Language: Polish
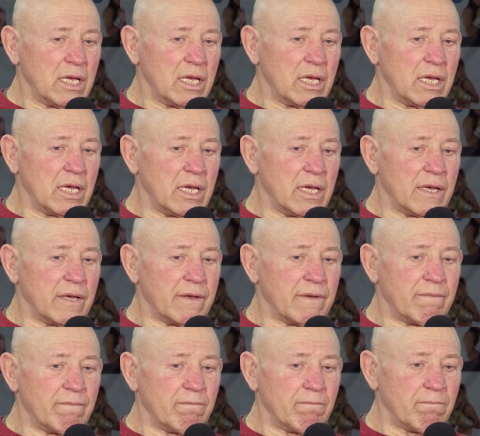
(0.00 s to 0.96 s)

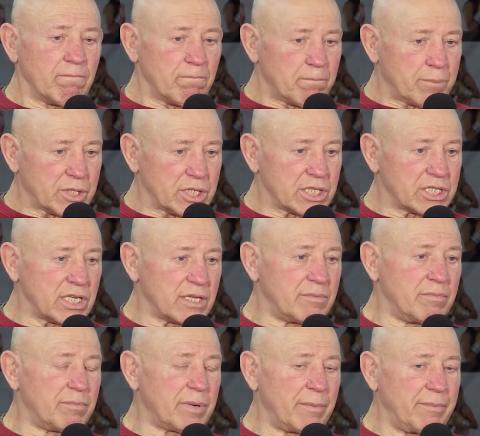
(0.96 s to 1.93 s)
i
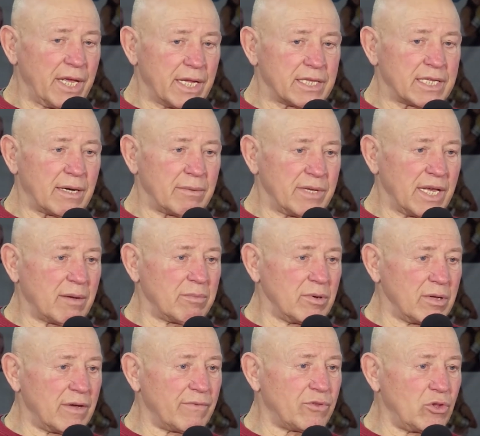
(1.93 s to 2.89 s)
przyszedł, pamiętam, ja
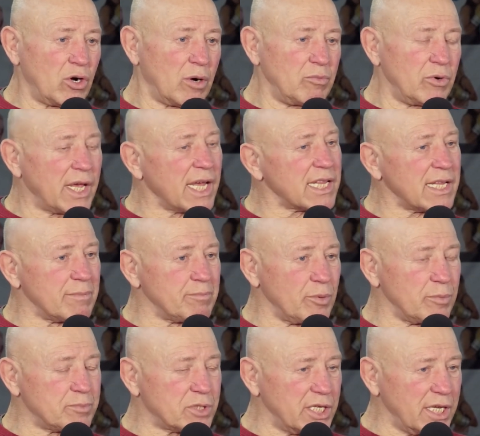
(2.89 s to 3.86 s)
byłem w domu, ja tam
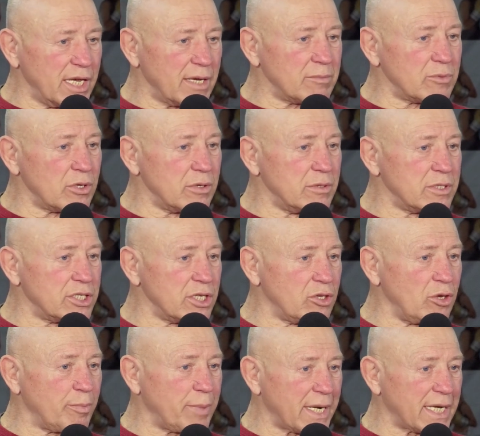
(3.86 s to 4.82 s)
przyjąłem się
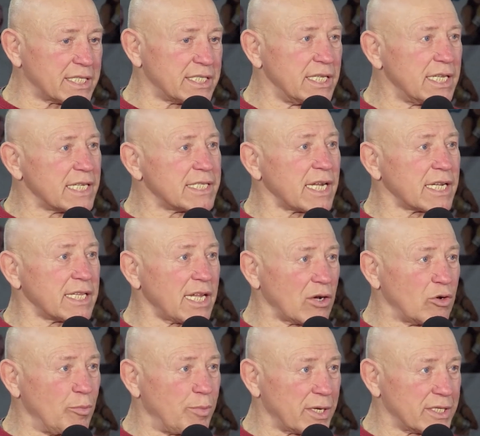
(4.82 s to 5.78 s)
do pracy, na
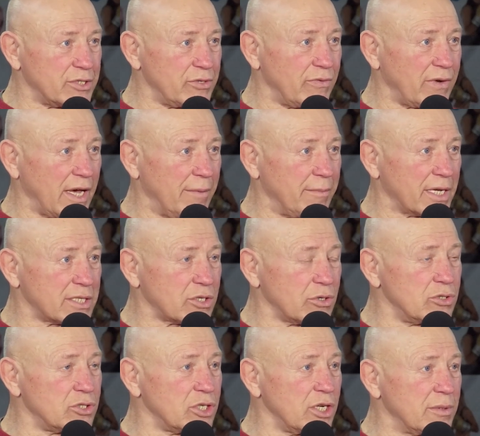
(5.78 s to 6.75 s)
tartaku pracowałem, jak
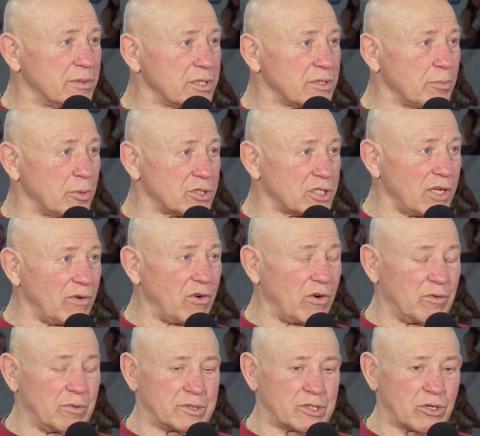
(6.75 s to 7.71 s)
skończyłem
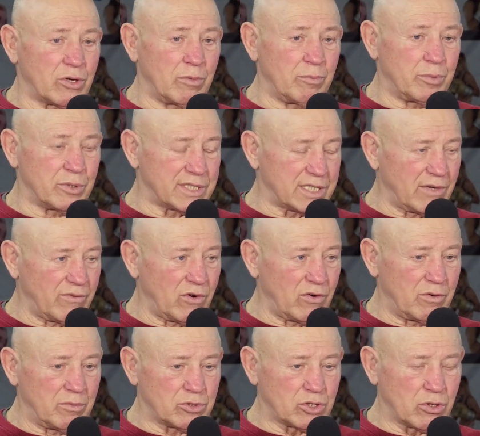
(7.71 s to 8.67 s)
podstawową,
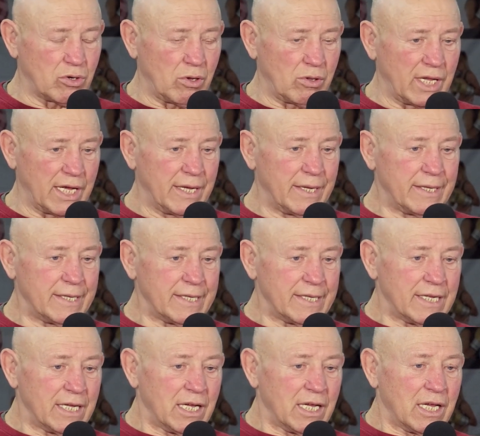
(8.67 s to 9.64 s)
podstawową szkołę
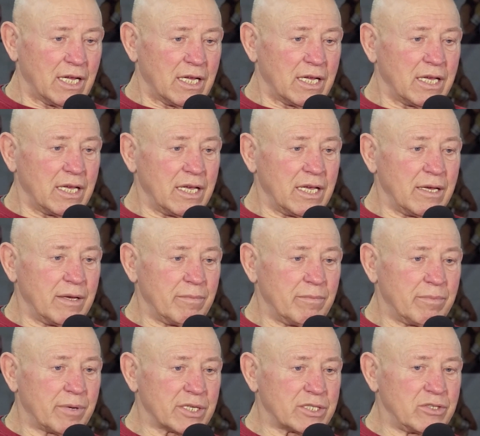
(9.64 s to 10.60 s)
i
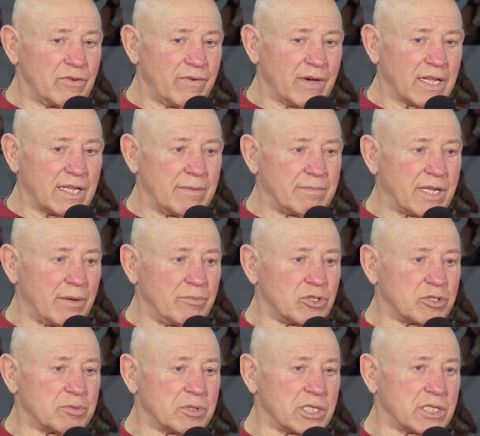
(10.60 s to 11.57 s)
pracowałem tam
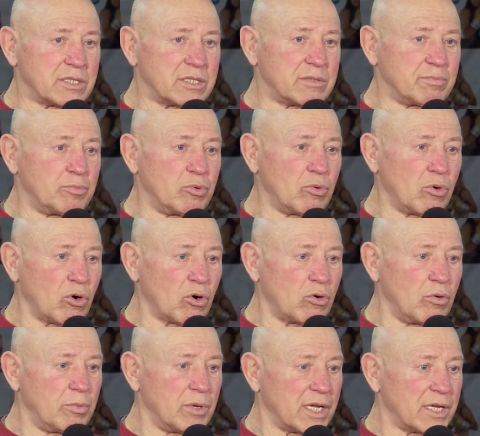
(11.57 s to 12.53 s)
już przez pół
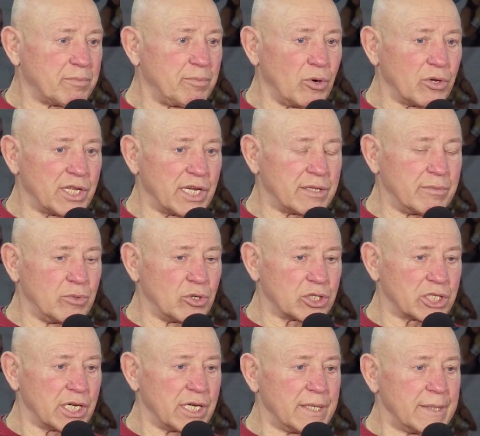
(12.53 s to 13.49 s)
roku, ponad
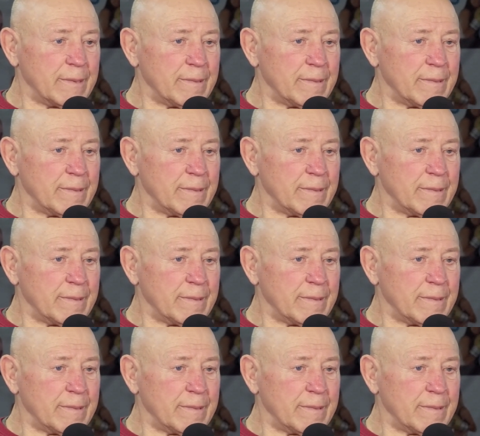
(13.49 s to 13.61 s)
może.